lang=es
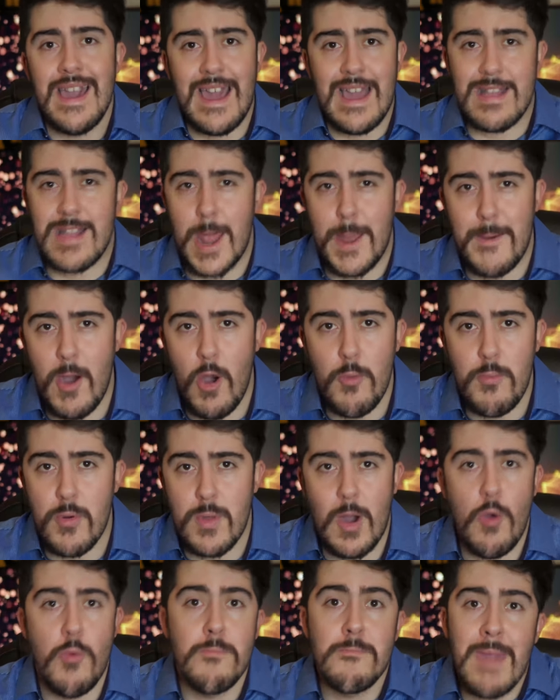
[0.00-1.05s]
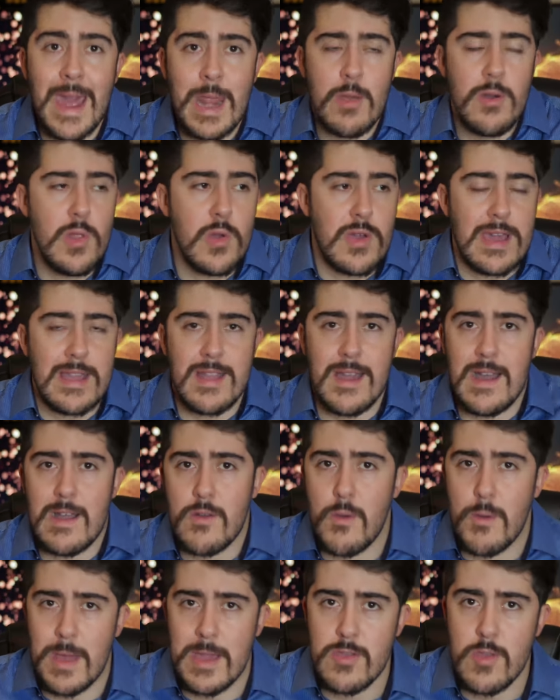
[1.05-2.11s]
el trabajo por aún menos de lo que estaban
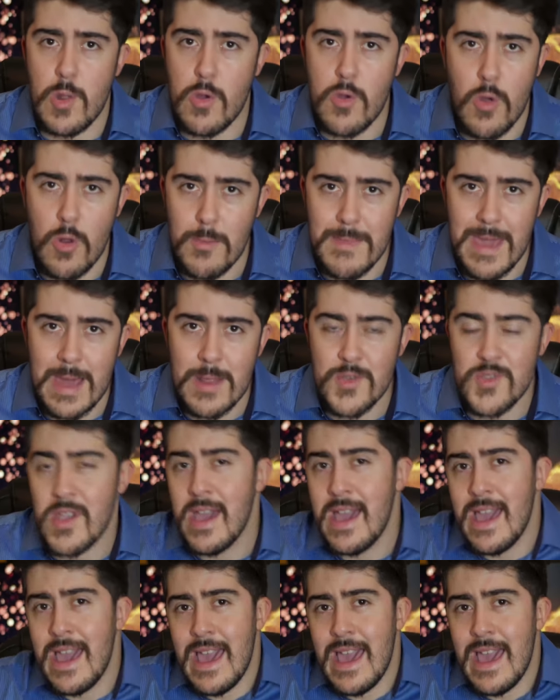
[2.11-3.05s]
cobrando los colombianos,